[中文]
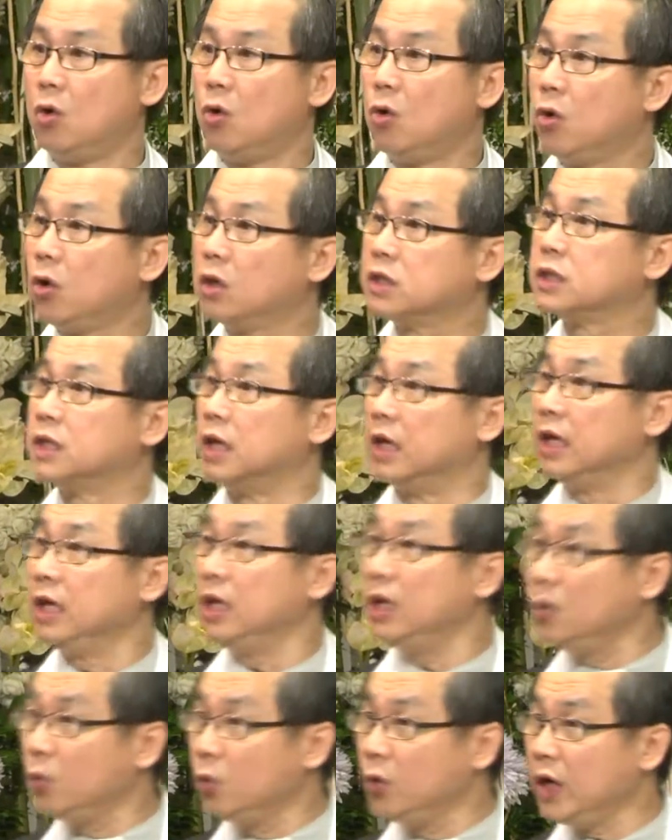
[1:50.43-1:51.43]
或者
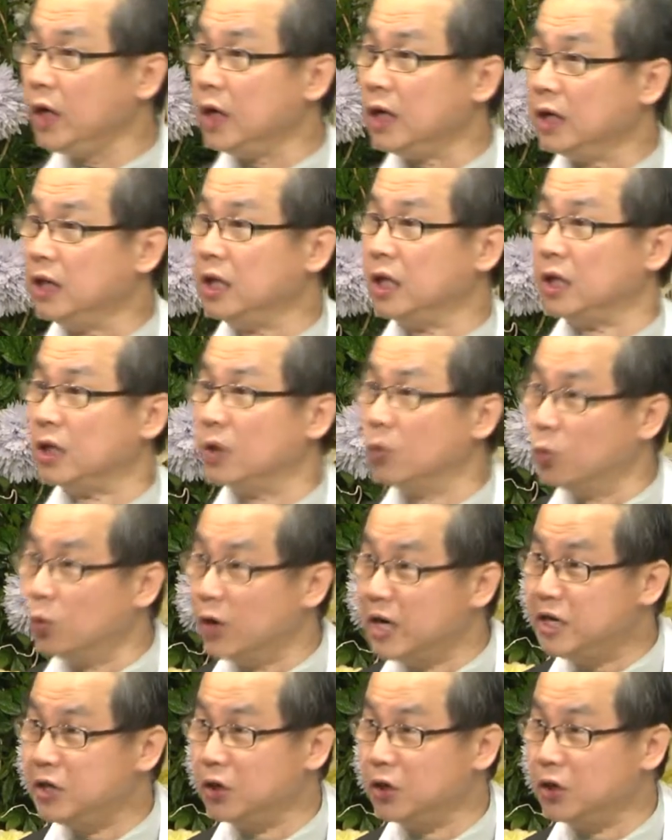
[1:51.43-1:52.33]
因为你的温